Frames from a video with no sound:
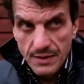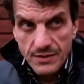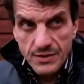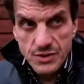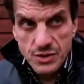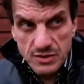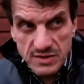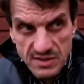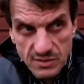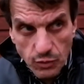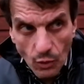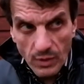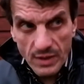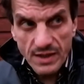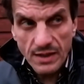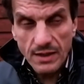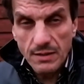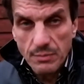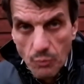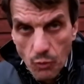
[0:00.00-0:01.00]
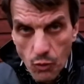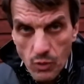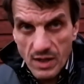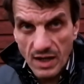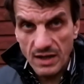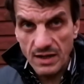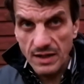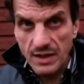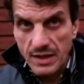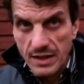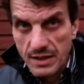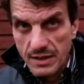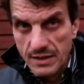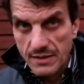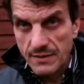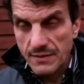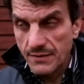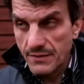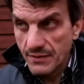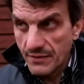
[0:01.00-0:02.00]
жестоких муках и
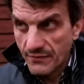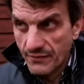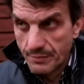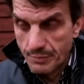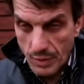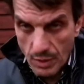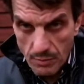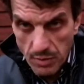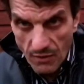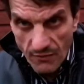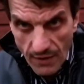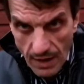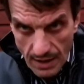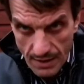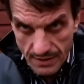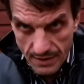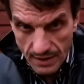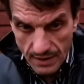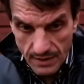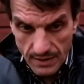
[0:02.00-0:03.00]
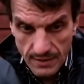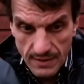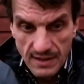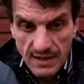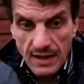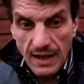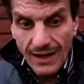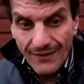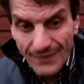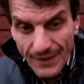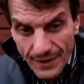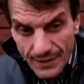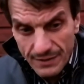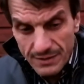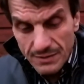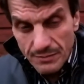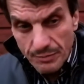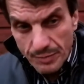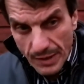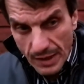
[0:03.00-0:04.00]
выпробованиях,
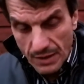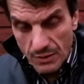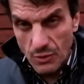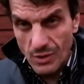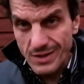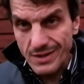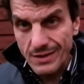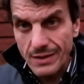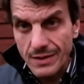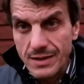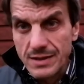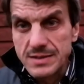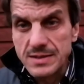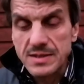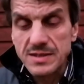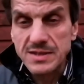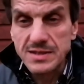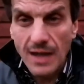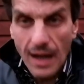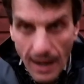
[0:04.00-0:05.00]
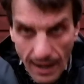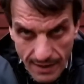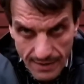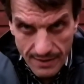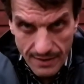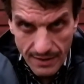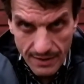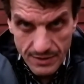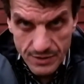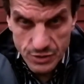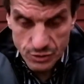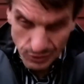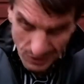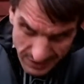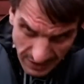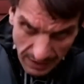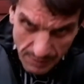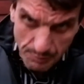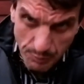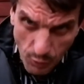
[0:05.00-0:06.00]
говорил пророк Исаия, что
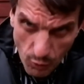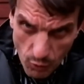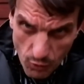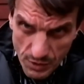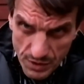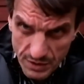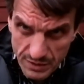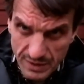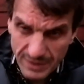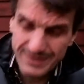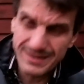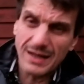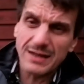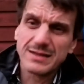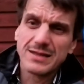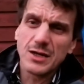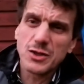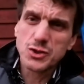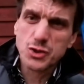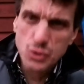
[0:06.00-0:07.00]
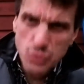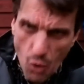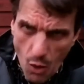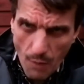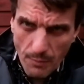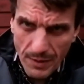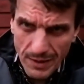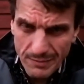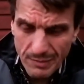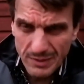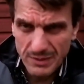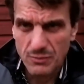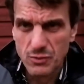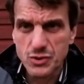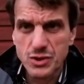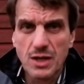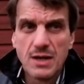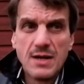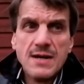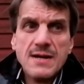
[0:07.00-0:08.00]
так будет и так должно быть, потому
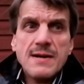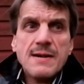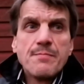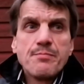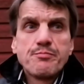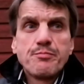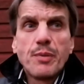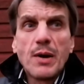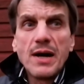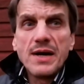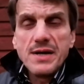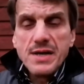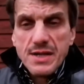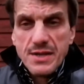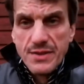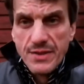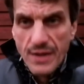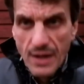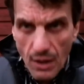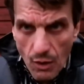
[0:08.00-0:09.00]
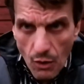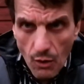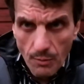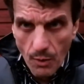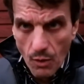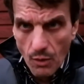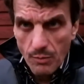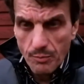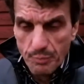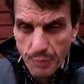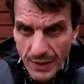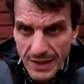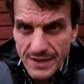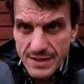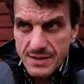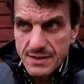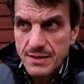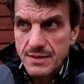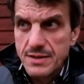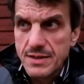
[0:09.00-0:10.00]
что по-иному
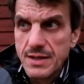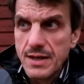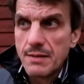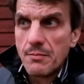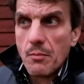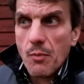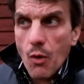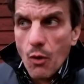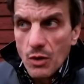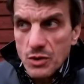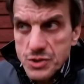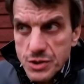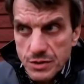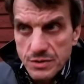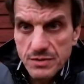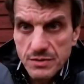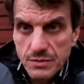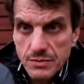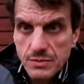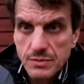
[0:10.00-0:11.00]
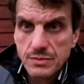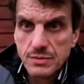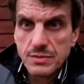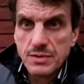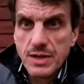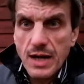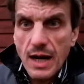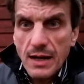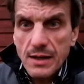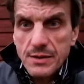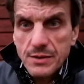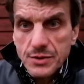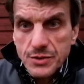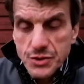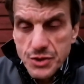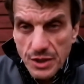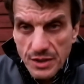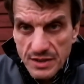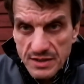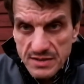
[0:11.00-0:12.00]
быть не может, как
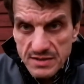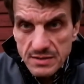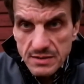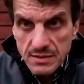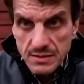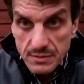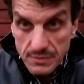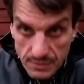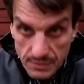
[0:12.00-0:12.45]
через